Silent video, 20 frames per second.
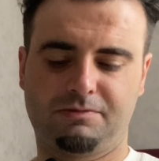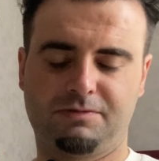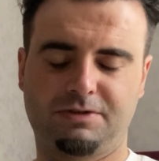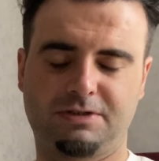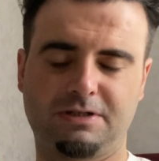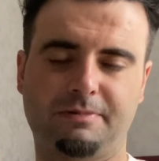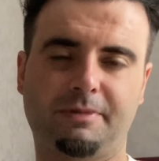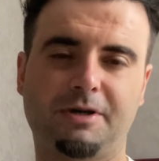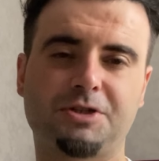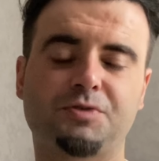
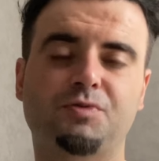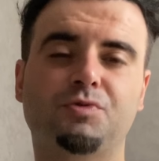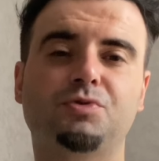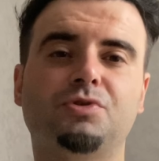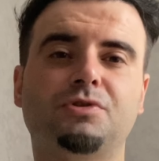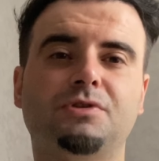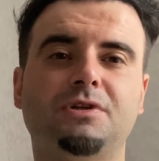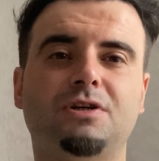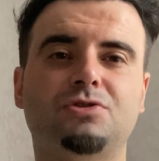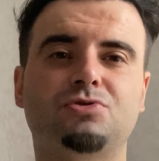Vizeye
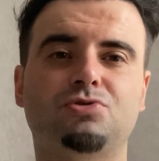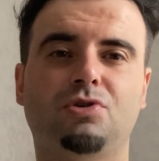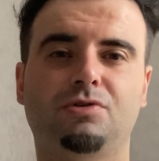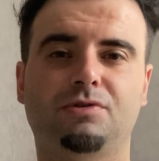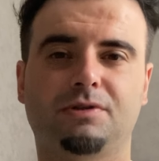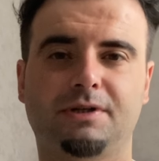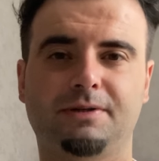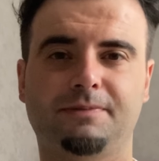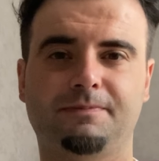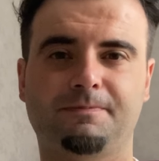başvurduktan
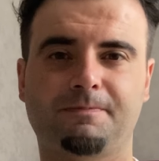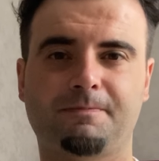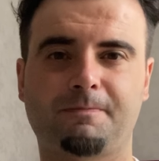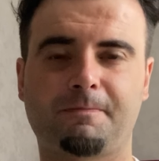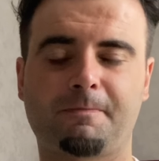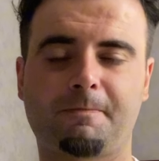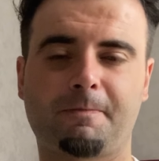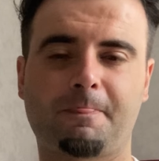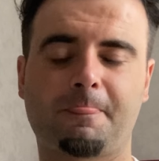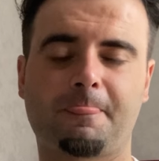sonra
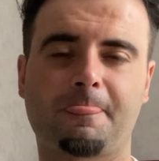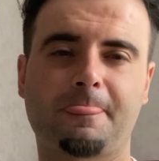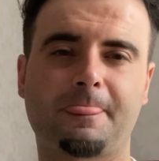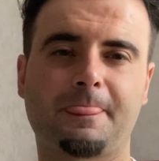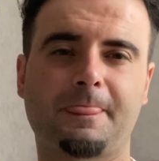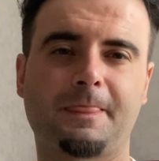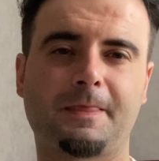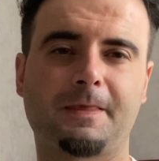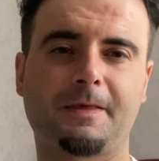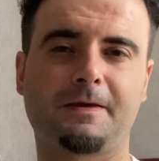
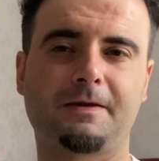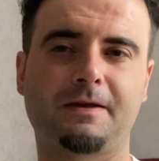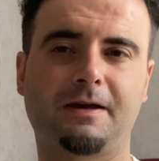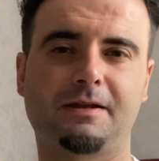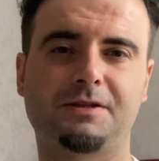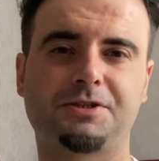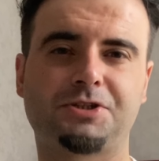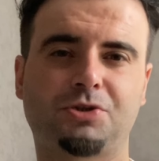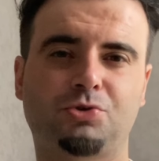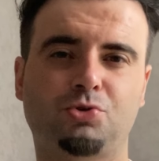
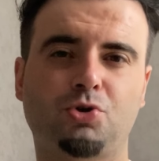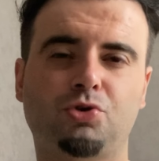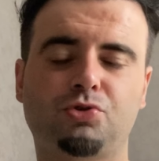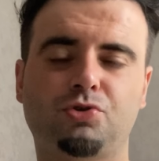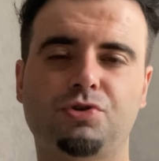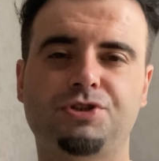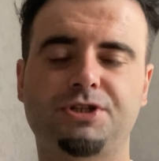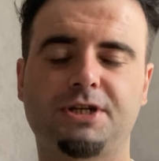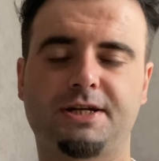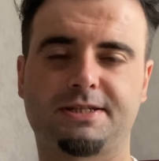yaklaşık 4
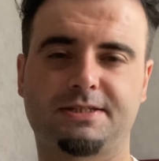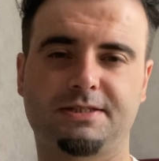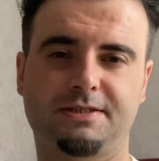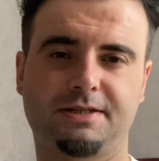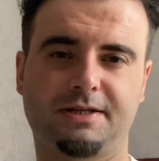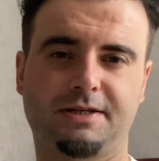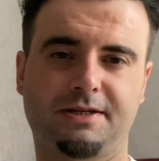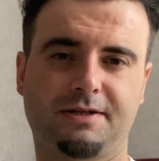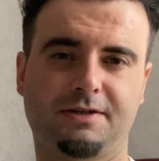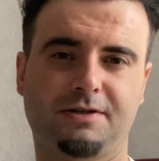gün
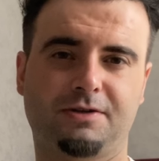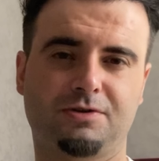içerisinde